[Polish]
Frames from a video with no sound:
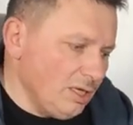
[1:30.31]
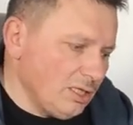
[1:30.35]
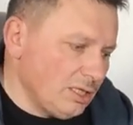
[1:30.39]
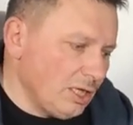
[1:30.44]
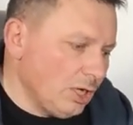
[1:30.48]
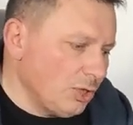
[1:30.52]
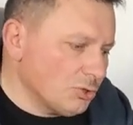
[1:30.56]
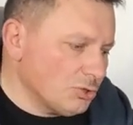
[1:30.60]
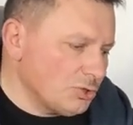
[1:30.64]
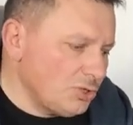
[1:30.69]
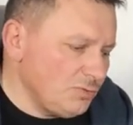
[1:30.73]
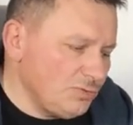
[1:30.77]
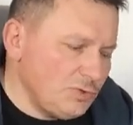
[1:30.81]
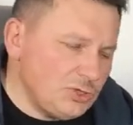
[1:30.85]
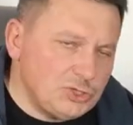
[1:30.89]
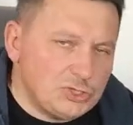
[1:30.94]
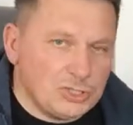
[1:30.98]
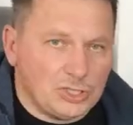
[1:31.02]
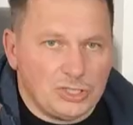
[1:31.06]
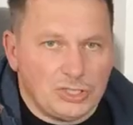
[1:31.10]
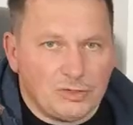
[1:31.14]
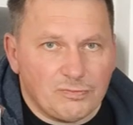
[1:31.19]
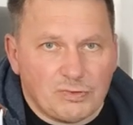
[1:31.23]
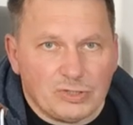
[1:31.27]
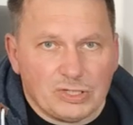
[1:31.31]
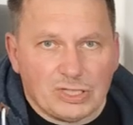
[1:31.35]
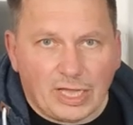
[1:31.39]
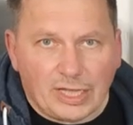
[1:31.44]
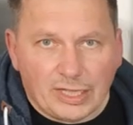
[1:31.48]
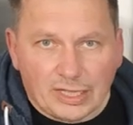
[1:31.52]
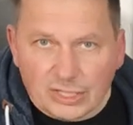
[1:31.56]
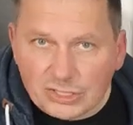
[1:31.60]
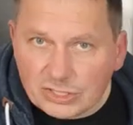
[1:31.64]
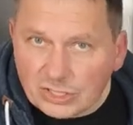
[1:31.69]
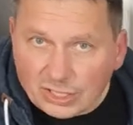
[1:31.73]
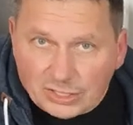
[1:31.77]
Ja oczywiście nie
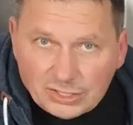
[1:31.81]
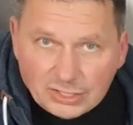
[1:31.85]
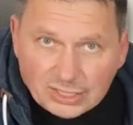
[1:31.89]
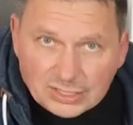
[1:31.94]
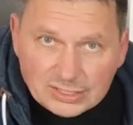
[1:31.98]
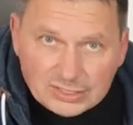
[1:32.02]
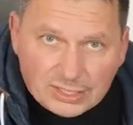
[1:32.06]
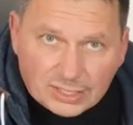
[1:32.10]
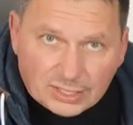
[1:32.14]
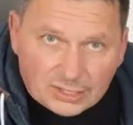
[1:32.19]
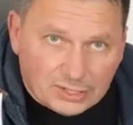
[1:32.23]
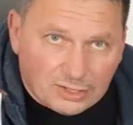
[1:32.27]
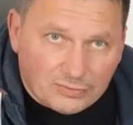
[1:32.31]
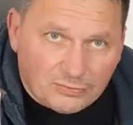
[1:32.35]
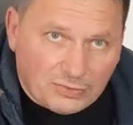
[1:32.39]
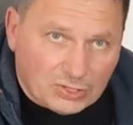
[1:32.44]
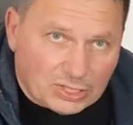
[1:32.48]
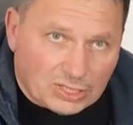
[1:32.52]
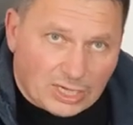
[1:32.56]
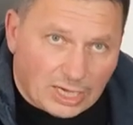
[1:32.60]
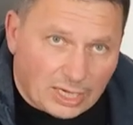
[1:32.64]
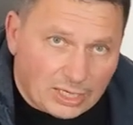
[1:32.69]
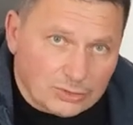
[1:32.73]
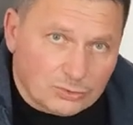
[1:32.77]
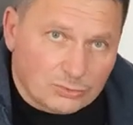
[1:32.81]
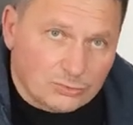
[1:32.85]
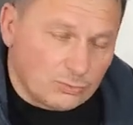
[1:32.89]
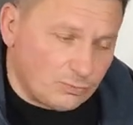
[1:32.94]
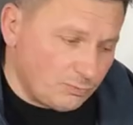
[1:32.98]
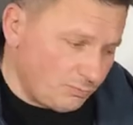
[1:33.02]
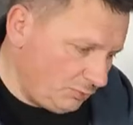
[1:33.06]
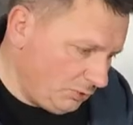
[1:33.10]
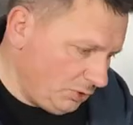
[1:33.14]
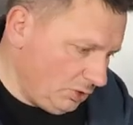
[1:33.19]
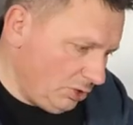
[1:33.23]
wydaję żadnych certyfikatów